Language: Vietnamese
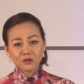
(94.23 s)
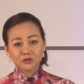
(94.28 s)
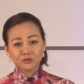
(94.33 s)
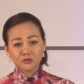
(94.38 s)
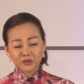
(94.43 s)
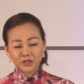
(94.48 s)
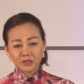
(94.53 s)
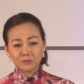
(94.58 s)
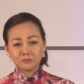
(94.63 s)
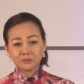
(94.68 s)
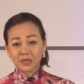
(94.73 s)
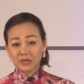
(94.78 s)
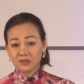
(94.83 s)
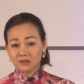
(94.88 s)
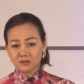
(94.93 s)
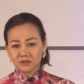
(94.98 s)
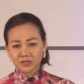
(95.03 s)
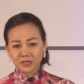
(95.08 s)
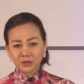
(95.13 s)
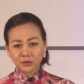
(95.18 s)
Phim đã
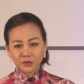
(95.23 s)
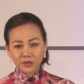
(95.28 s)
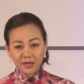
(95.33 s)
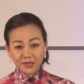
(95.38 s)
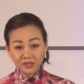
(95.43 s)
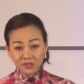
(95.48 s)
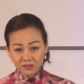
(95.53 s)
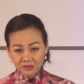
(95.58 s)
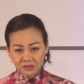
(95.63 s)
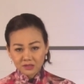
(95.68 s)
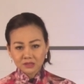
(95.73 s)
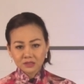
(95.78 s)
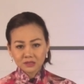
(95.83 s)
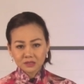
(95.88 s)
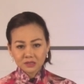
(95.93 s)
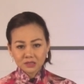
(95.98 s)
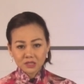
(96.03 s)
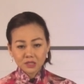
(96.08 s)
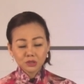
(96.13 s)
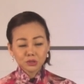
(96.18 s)
được nhiều giải thưởng,
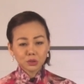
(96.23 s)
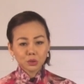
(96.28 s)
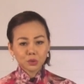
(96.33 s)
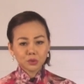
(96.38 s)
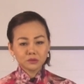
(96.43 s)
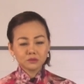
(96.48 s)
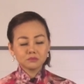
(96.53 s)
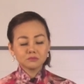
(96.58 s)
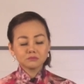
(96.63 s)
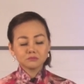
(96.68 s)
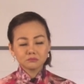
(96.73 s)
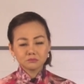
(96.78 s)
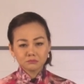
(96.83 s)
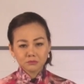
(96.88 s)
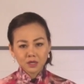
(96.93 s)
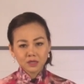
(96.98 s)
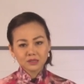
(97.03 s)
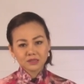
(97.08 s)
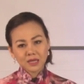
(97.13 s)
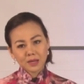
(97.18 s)
nhưng rồi
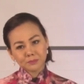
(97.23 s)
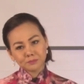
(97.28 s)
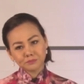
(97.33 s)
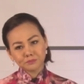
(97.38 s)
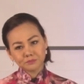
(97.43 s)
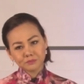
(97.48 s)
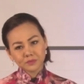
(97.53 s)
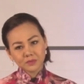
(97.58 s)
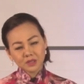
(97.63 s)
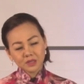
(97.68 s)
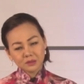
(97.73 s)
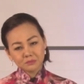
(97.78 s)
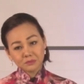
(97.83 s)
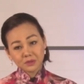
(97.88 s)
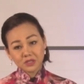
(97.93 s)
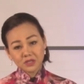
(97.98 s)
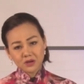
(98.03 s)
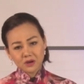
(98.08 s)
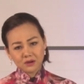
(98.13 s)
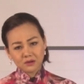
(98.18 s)
mất tâm.
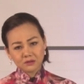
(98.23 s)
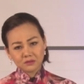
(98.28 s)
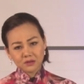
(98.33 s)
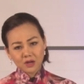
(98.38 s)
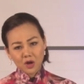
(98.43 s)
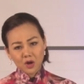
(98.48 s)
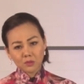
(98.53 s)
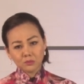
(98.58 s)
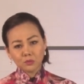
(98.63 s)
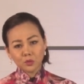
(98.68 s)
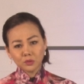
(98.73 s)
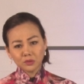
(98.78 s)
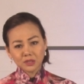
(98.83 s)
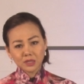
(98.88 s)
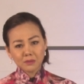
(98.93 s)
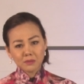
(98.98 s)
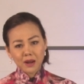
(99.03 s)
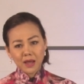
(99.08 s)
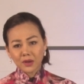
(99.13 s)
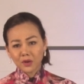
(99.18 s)
Bây giờ ông muốn
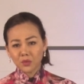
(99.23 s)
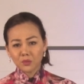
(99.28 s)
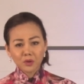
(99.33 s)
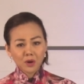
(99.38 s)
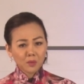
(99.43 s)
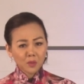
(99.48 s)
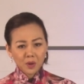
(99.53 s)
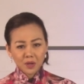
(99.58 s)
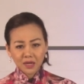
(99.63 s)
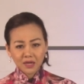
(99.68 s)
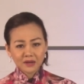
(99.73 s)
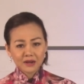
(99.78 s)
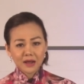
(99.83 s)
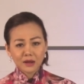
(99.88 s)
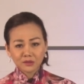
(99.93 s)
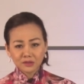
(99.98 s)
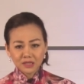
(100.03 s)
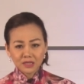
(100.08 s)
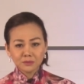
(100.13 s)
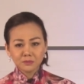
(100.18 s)
tìm lại cũng không có cách
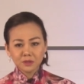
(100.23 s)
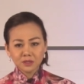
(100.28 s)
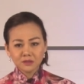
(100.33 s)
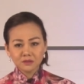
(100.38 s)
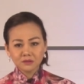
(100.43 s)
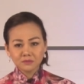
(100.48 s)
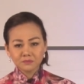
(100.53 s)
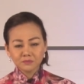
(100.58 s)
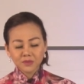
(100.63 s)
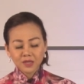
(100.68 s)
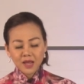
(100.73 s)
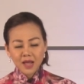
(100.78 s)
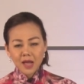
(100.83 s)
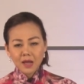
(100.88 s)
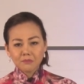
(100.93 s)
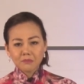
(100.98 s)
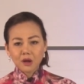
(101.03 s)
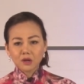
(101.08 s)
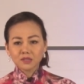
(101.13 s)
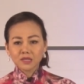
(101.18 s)
nào tìm được.
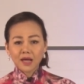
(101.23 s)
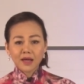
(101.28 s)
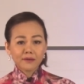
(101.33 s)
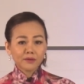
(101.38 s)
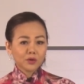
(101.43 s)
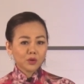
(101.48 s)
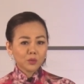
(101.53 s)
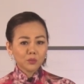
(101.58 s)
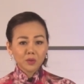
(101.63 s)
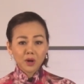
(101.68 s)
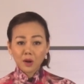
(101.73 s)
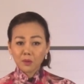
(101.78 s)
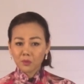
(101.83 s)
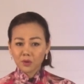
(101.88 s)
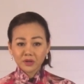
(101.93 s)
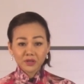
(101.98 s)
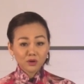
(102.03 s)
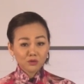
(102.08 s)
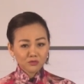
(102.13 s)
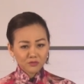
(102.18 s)
Bảo tàng cũng không
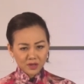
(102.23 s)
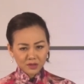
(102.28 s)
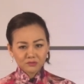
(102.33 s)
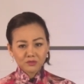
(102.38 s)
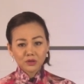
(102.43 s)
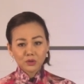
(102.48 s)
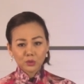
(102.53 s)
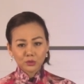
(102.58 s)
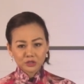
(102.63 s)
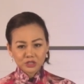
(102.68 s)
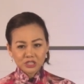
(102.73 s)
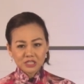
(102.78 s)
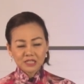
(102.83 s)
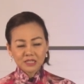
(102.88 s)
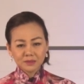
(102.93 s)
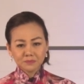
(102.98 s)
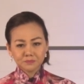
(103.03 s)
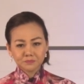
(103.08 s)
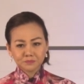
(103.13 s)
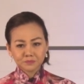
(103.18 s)
có dấu vết về cuộc
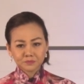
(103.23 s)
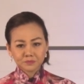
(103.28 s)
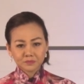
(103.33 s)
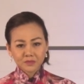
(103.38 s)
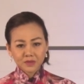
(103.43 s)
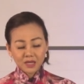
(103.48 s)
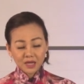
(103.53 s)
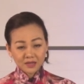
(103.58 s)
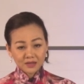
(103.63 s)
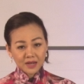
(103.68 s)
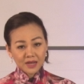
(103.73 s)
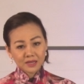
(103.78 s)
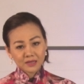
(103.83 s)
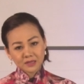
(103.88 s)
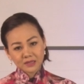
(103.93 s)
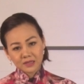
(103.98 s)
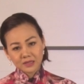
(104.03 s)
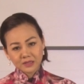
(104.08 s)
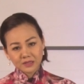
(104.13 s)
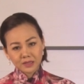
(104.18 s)
chiến. Cách
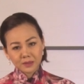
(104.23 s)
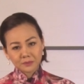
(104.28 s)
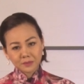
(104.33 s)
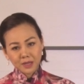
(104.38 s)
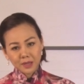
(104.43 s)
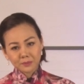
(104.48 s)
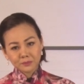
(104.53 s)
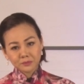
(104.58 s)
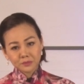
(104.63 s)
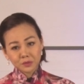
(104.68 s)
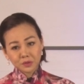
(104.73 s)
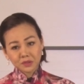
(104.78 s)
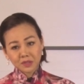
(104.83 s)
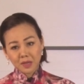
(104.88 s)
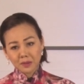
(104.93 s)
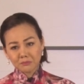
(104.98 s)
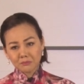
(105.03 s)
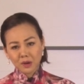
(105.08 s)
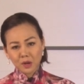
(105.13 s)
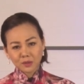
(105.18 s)
đây dằm năm, tôi
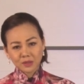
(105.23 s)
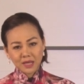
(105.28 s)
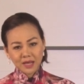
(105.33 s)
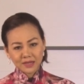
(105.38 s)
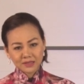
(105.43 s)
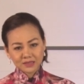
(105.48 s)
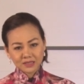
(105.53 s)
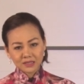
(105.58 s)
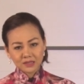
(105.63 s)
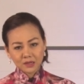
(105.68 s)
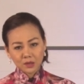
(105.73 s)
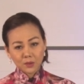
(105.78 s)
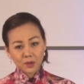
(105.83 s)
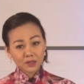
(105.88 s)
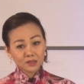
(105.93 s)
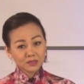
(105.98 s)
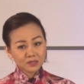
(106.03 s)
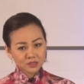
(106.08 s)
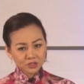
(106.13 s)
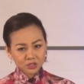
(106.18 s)
thăm bảo tàng tỉnh
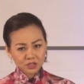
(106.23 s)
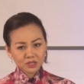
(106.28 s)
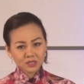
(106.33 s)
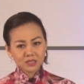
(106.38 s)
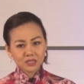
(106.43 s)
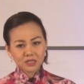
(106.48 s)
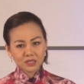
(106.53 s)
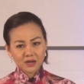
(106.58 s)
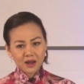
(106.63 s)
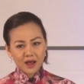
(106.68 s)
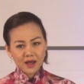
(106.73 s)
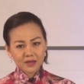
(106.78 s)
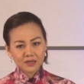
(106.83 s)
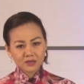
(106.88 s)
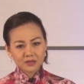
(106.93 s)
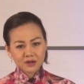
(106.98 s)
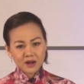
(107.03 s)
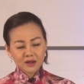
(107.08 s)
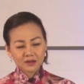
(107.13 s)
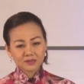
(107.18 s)
Quảng Ninh rất hiện đại
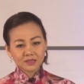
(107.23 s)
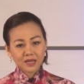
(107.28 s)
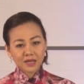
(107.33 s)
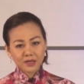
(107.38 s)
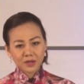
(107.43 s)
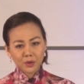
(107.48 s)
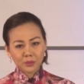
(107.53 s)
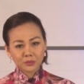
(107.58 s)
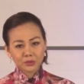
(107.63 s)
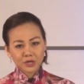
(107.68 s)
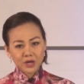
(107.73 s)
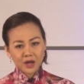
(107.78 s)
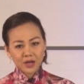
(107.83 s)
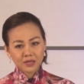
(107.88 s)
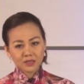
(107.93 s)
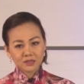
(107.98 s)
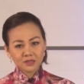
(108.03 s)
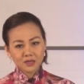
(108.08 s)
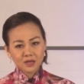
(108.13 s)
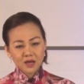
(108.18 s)
đặt tại Hồng
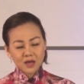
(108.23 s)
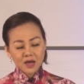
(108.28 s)
Gai.